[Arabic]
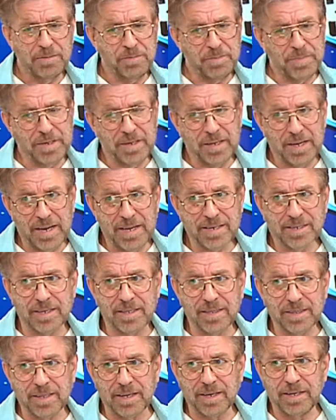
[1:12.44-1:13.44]

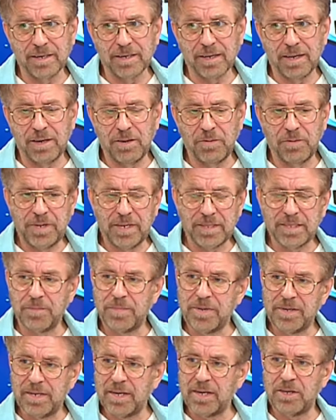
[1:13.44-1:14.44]
بأحسن طريقة
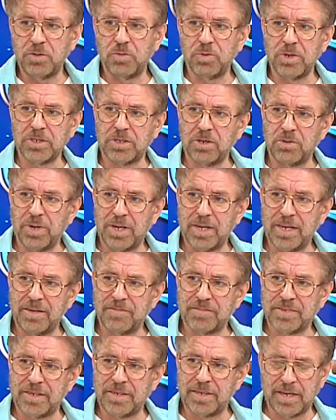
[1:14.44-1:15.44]
ونتمنى أن يواصلوا على
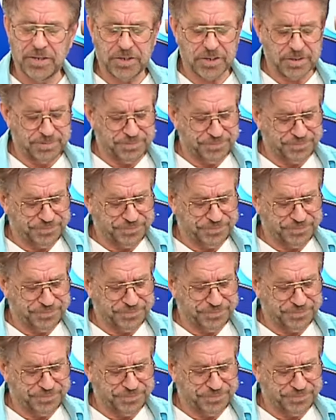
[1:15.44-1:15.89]
نفس النهج